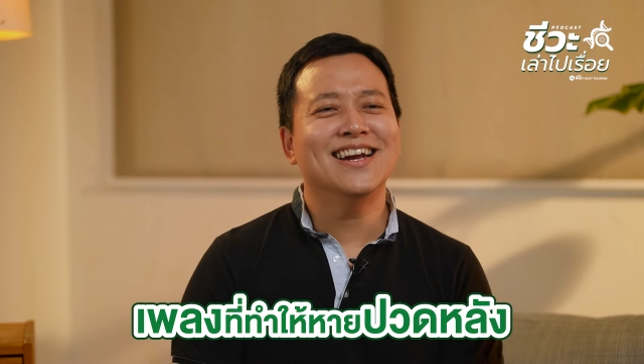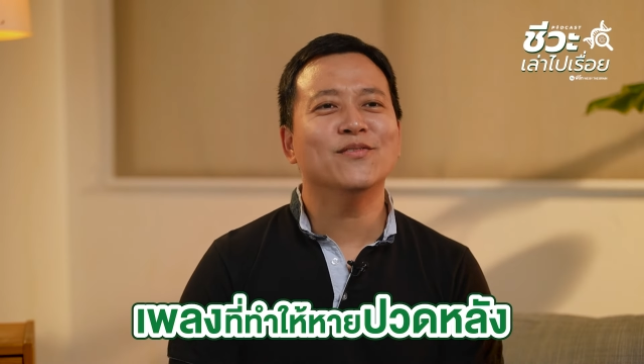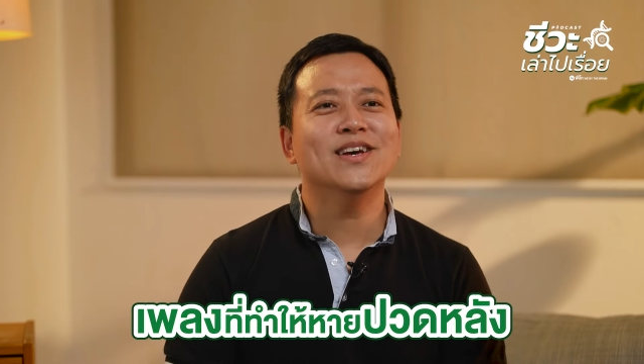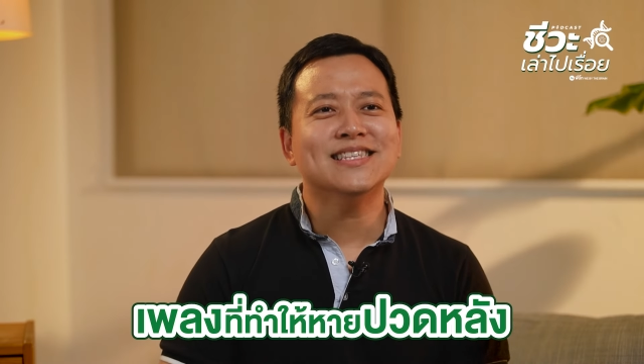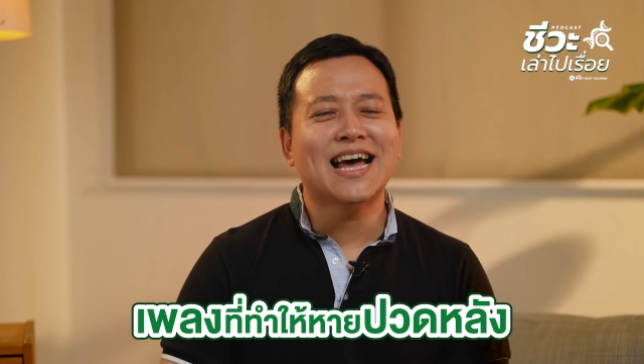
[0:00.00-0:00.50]
นัก
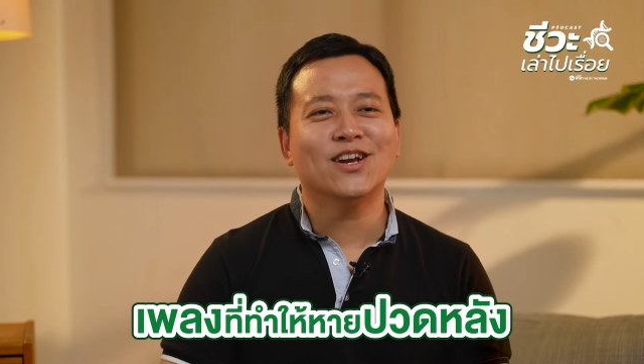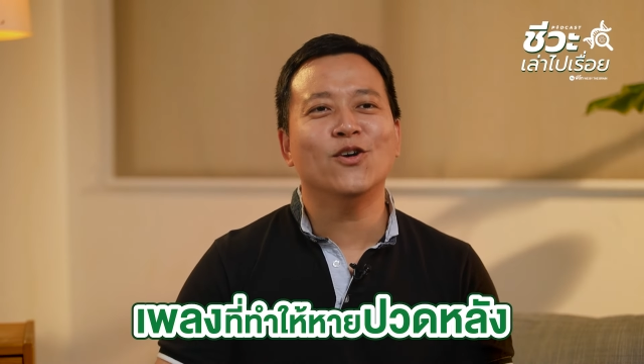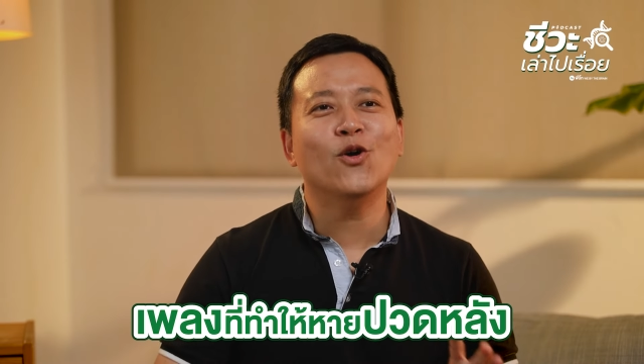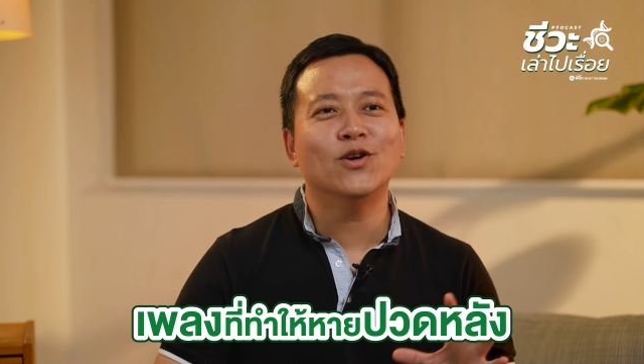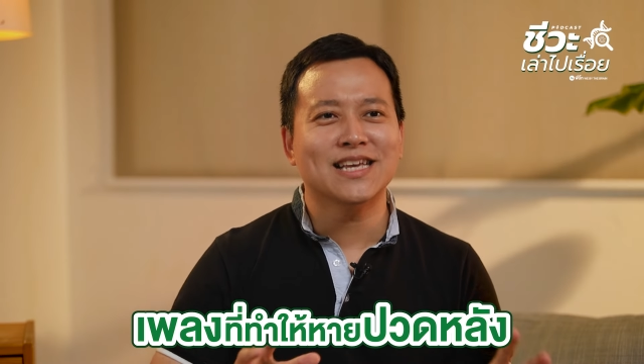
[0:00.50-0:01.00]
วิทยาศาสตร์ก็
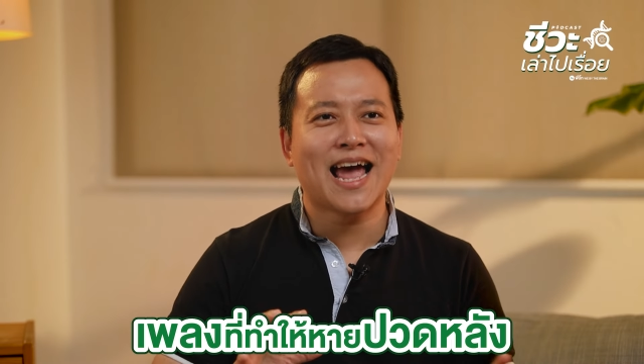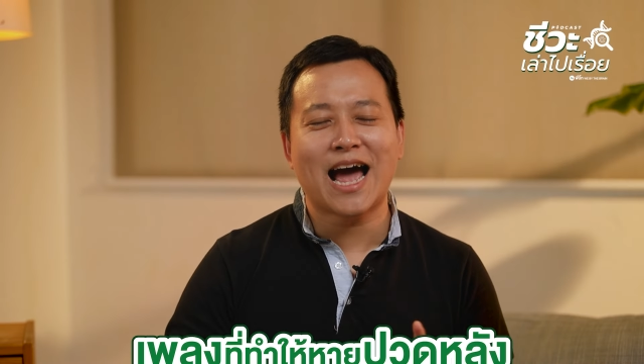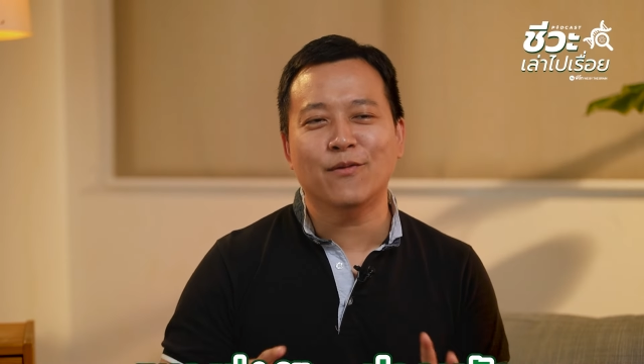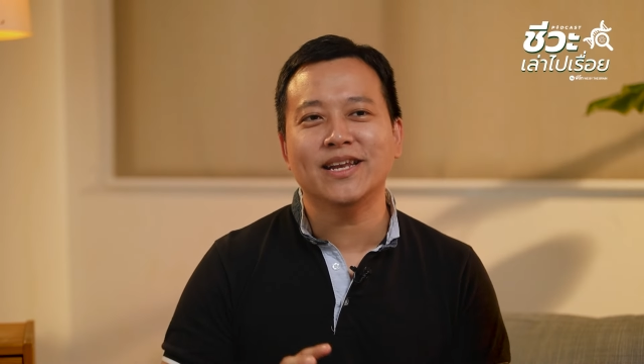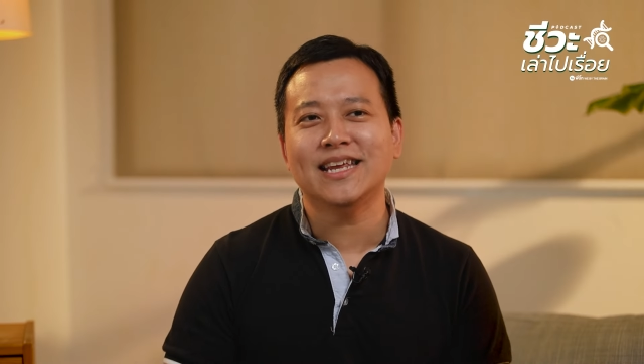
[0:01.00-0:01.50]
คงจะ
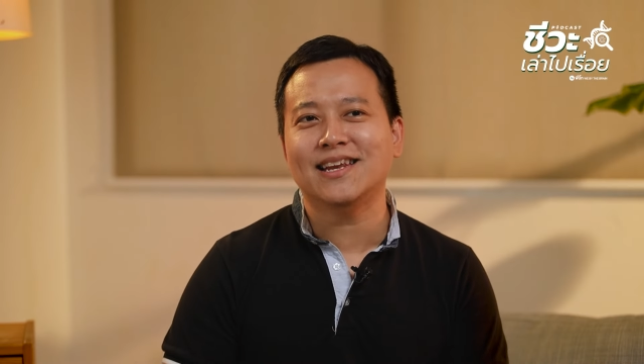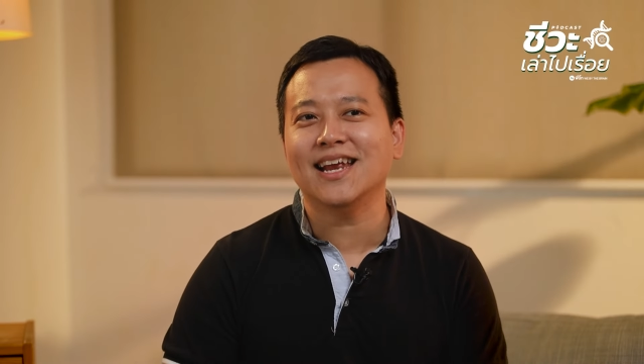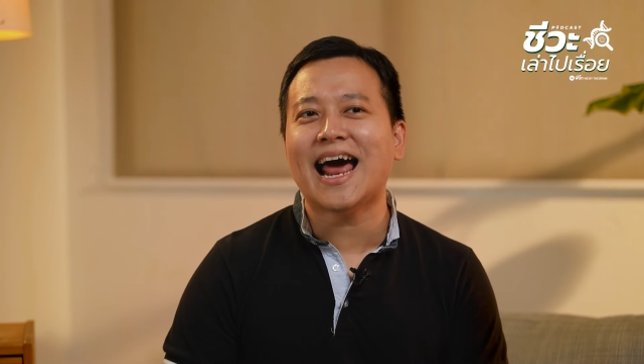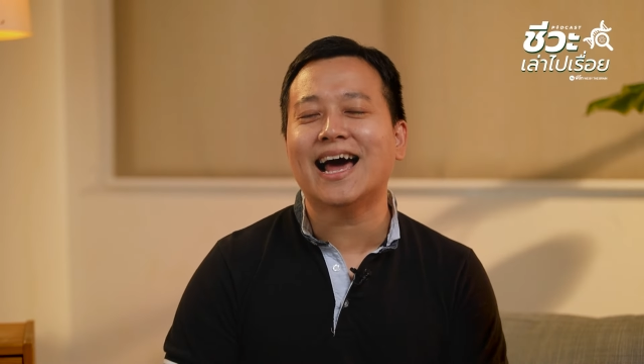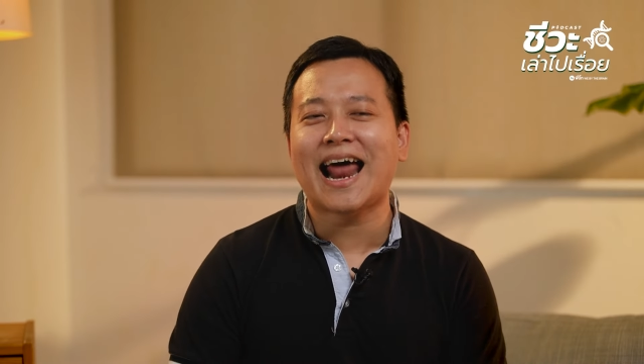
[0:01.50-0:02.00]
หาวิธีที่
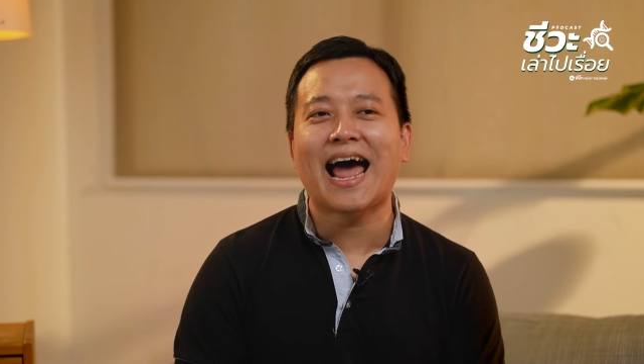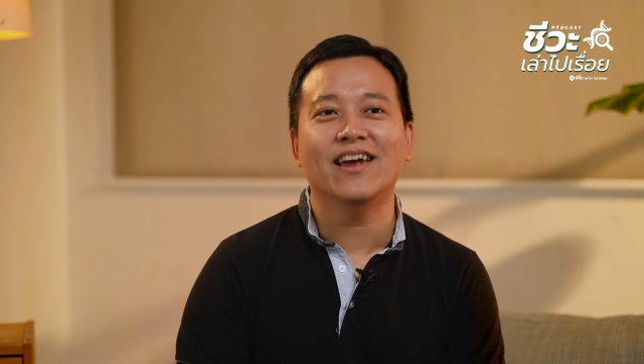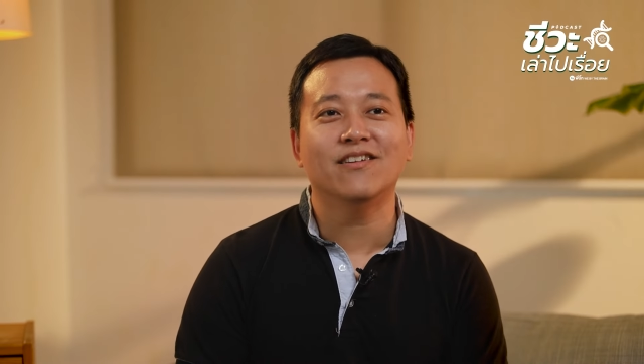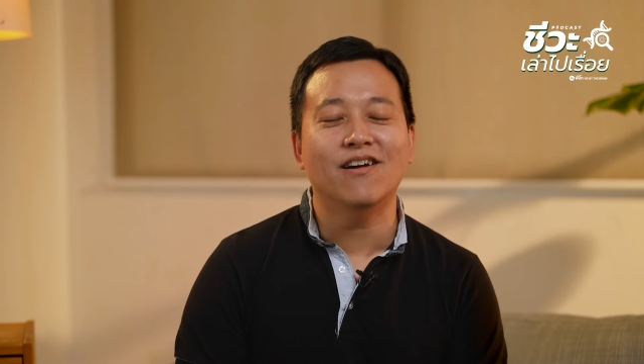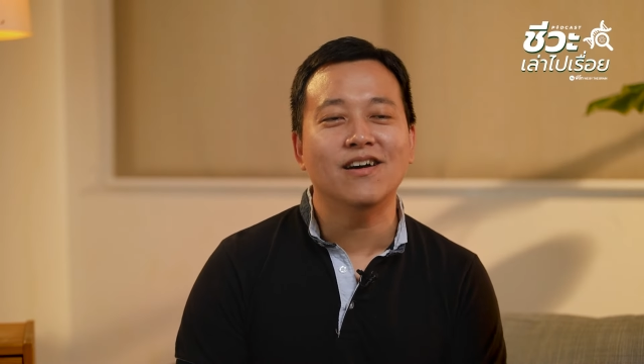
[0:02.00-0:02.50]
หลากหลาย
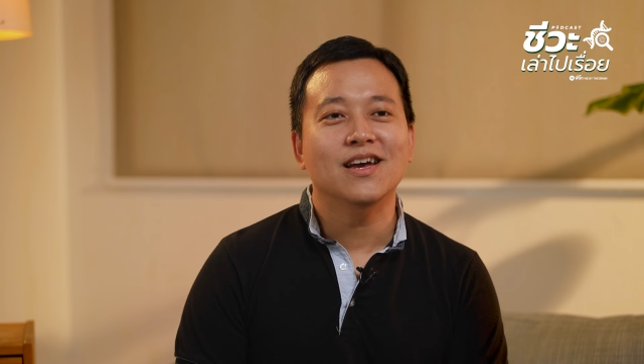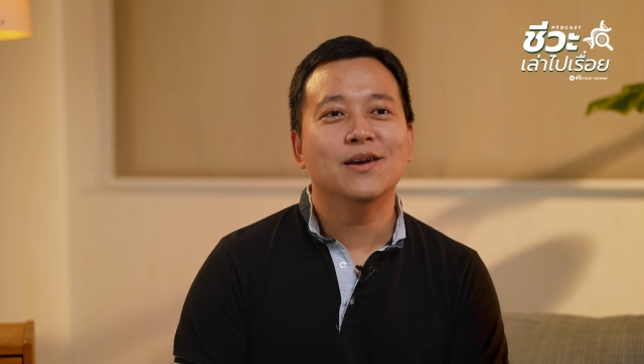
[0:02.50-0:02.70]
เนาะ